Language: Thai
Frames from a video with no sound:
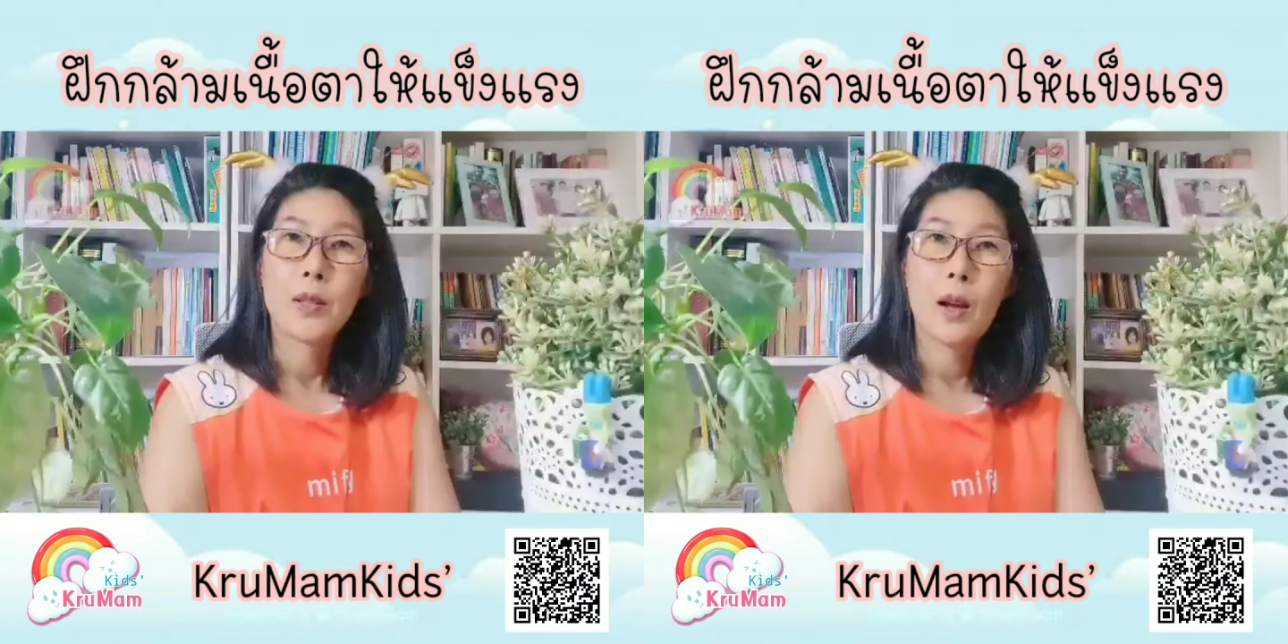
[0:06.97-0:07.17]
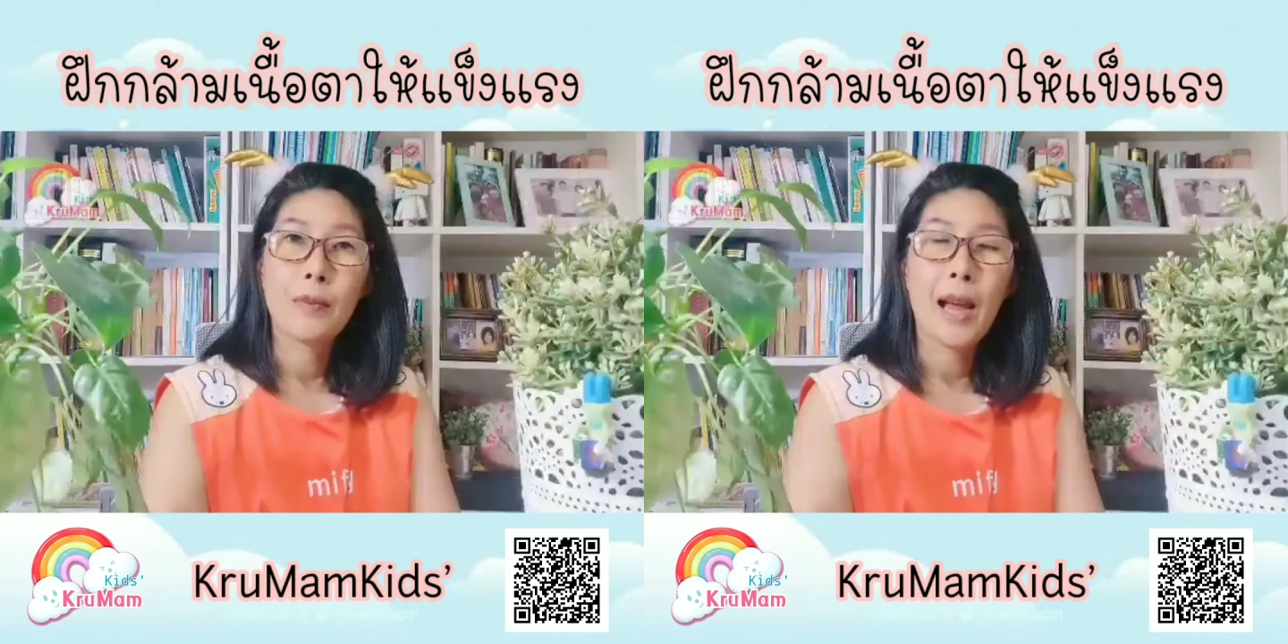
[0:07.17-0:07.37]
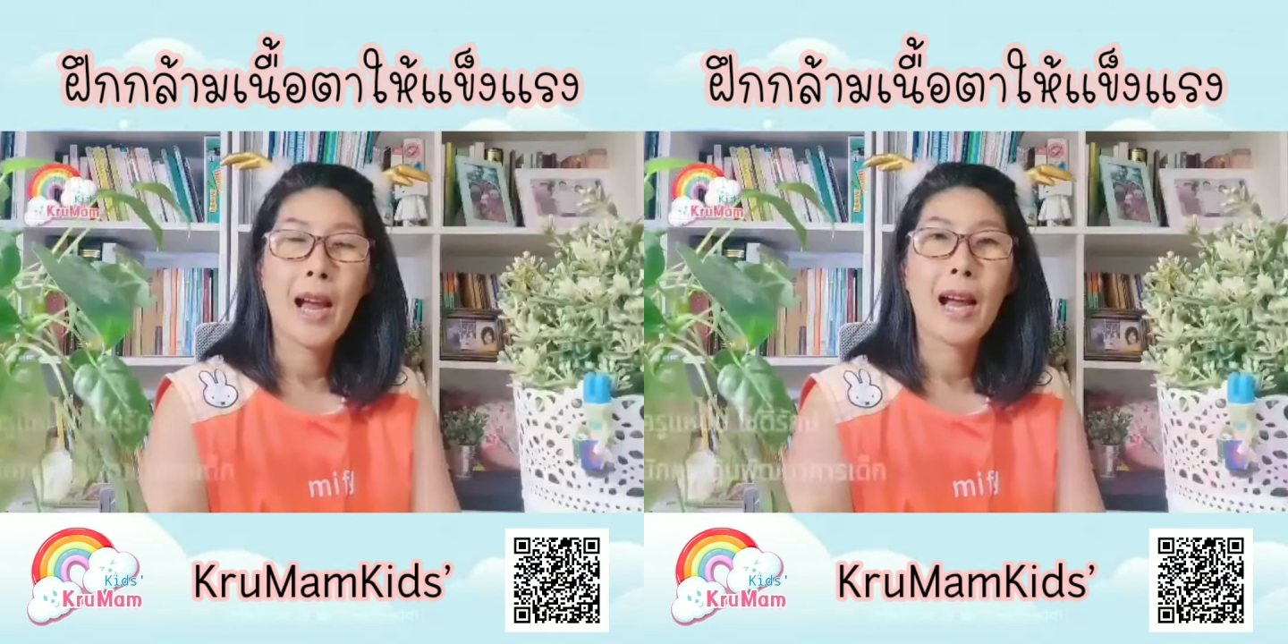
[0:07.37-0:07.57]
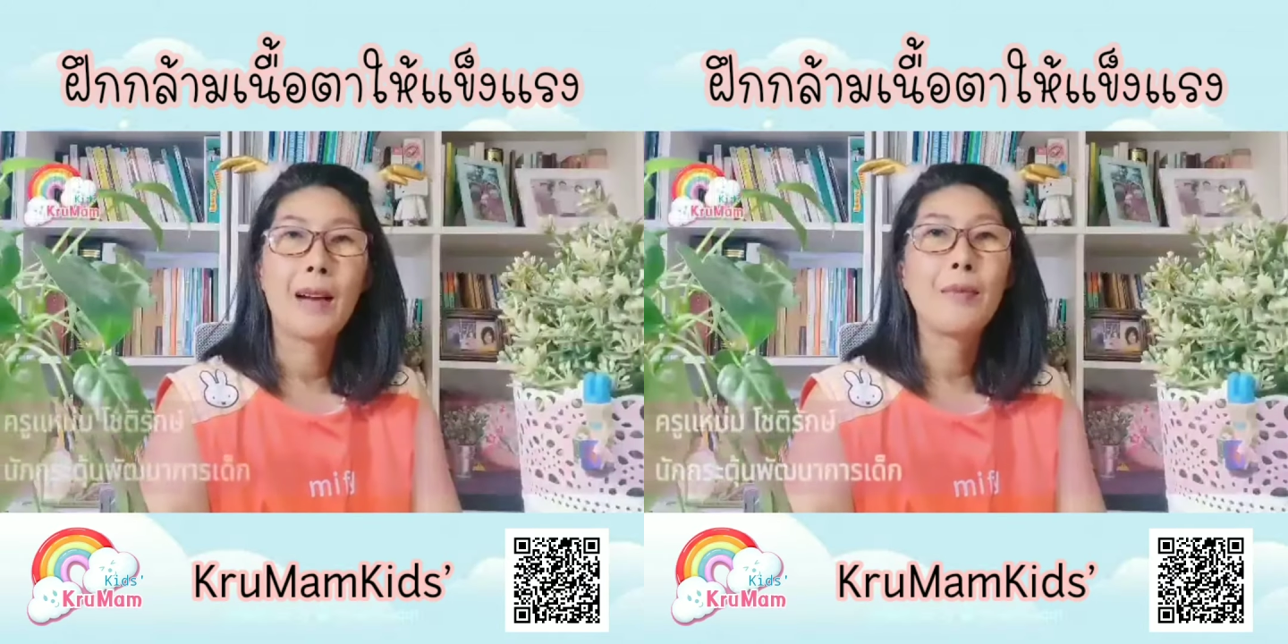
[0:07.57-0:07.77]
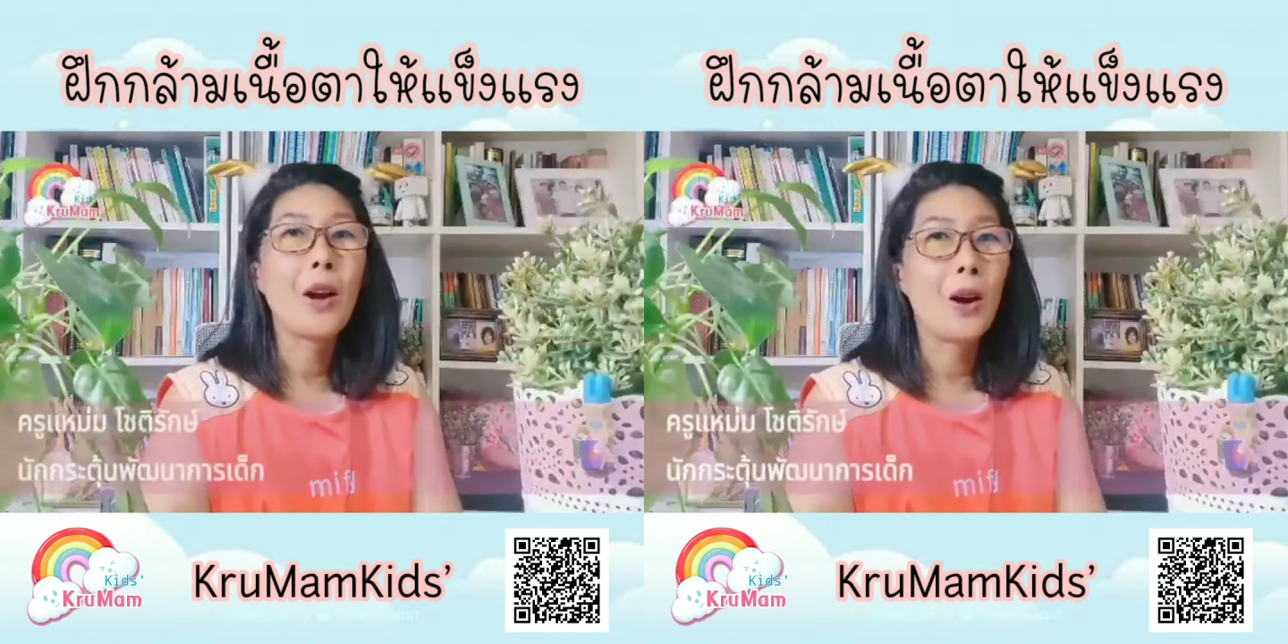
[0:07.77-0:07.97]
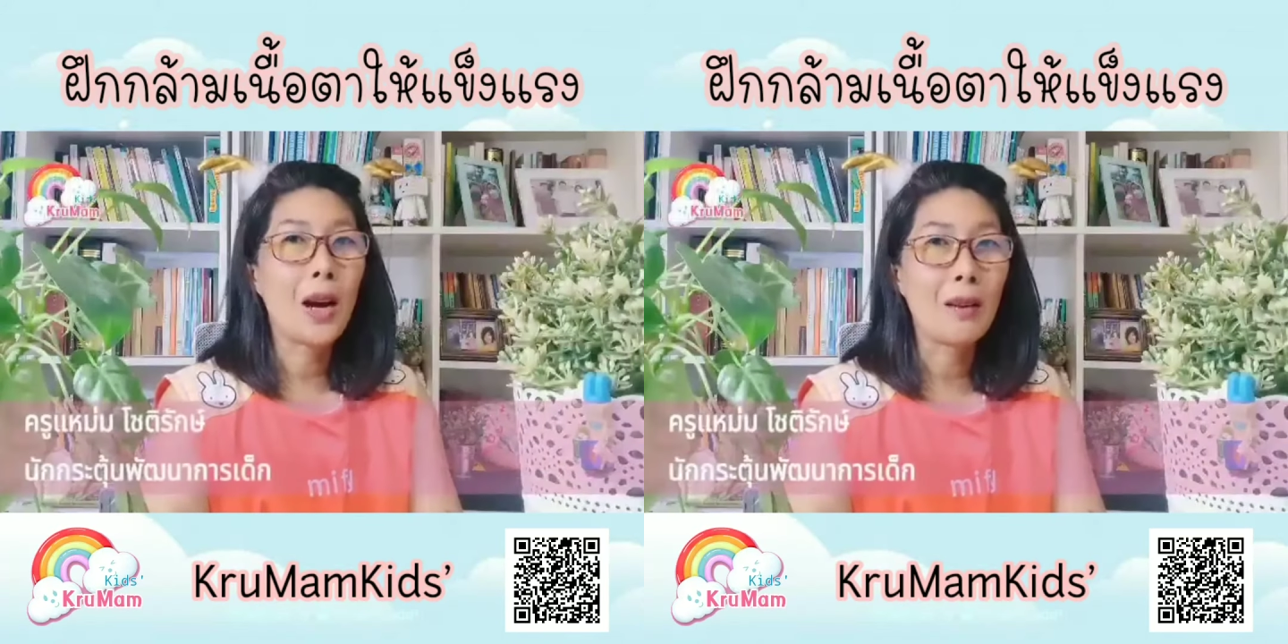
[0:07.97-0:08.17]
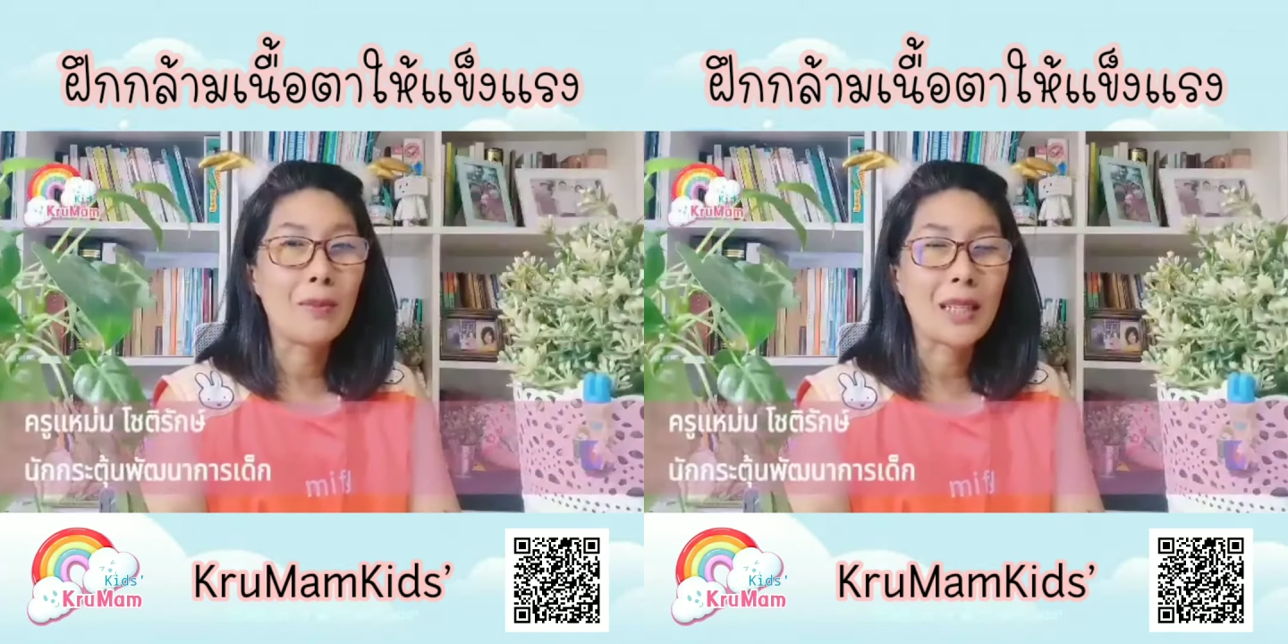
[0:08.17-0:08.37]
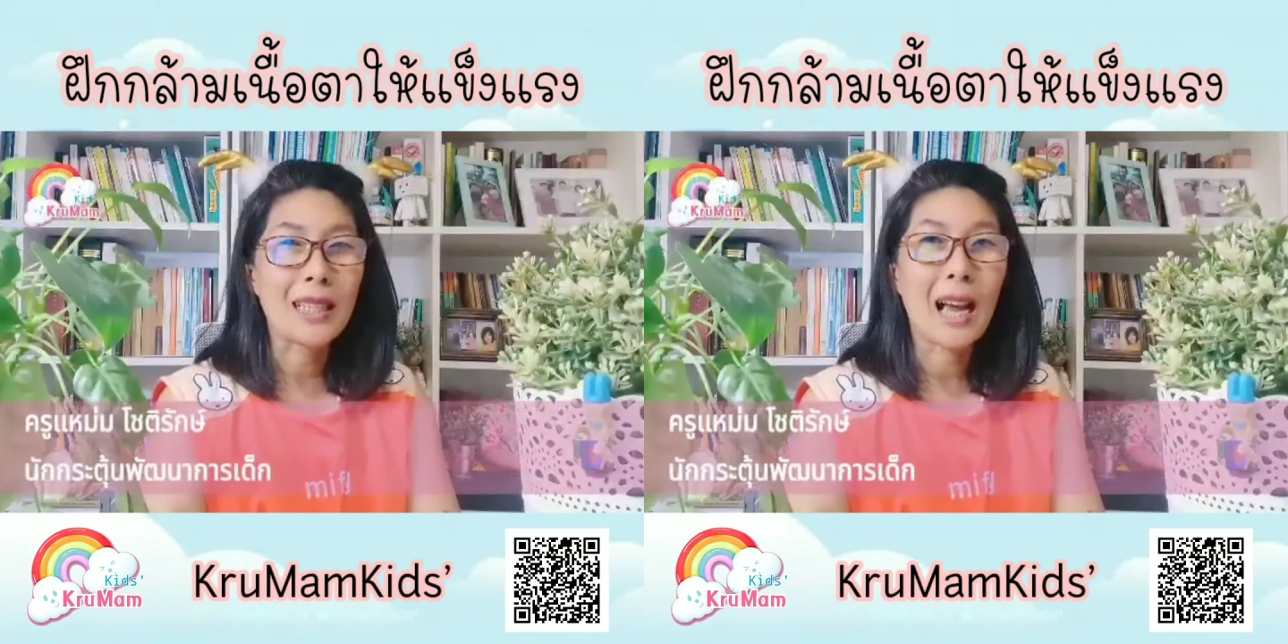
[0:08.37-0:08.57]
สอบถามขอ
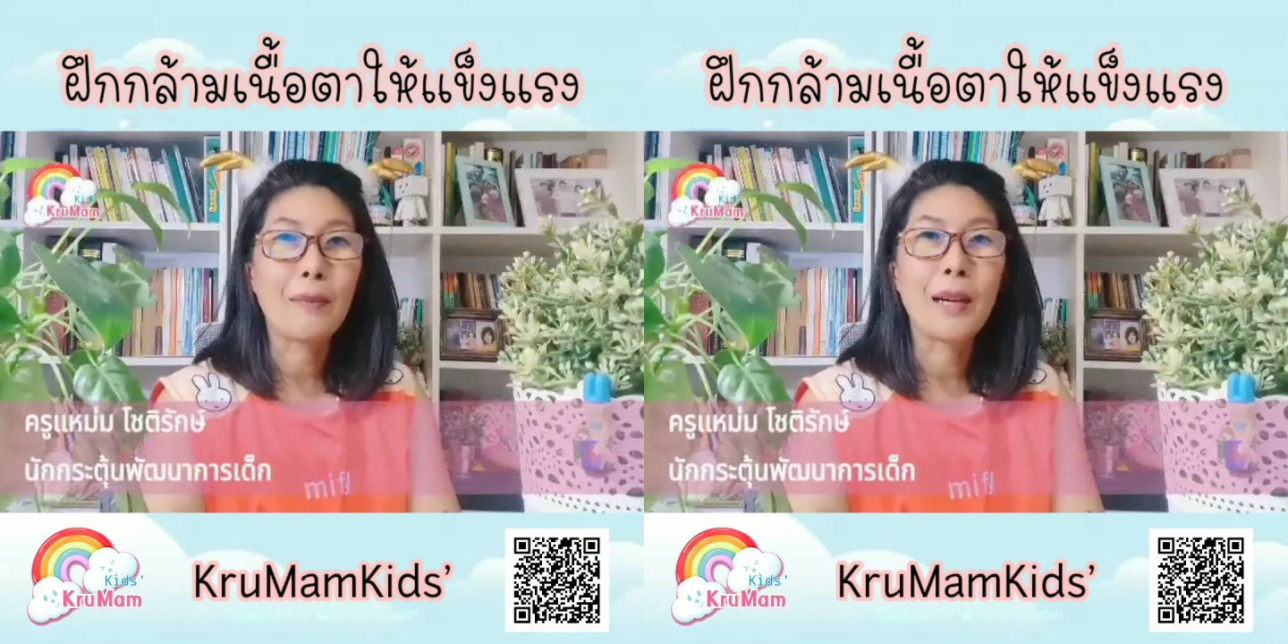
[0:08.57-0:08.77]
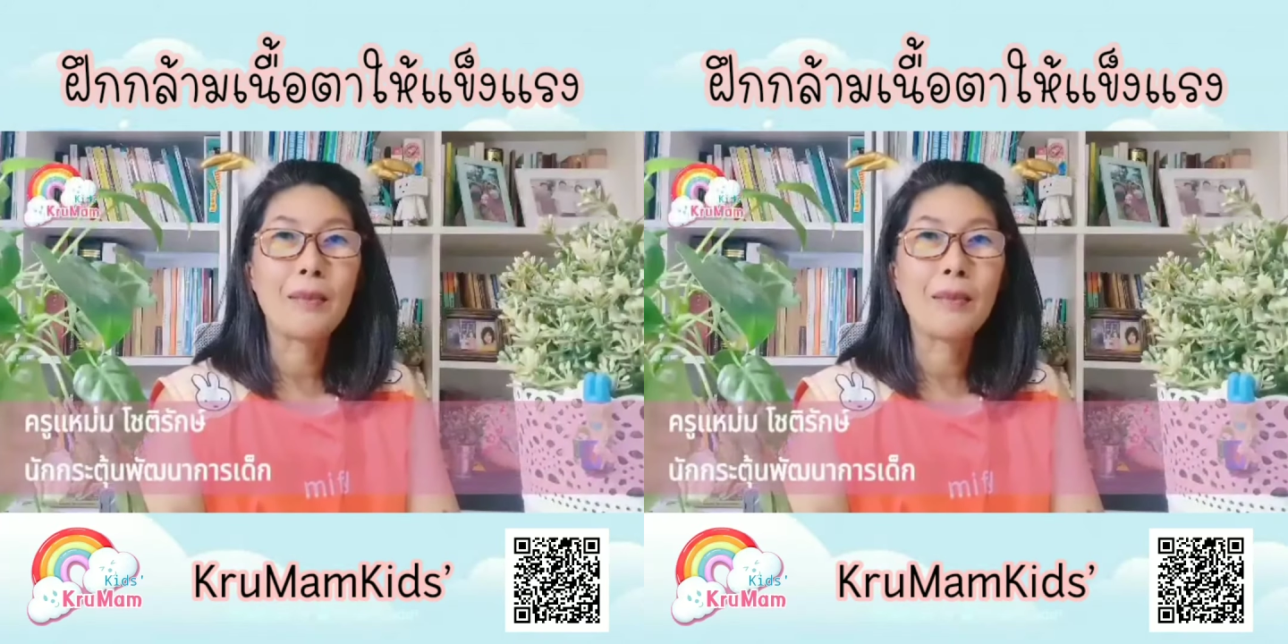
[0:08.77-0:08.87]
คำปรึกษา